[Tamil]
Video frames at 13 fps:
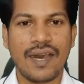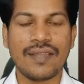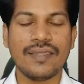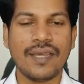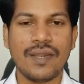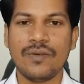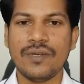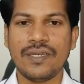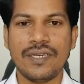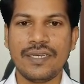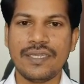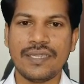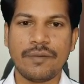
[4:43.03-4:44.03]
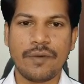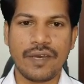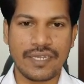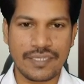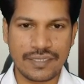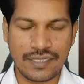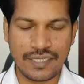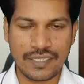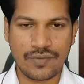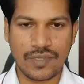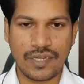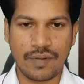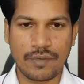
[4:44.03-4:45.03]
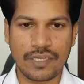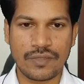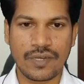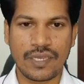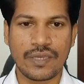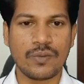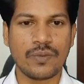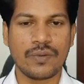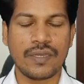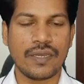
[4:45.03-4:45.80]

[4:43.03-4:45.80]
அந்தளவுக்கு இந்த மாதிரி ஹிஸ்ட்ரிஸ் வந்து நம்ம இது வரைக்கும்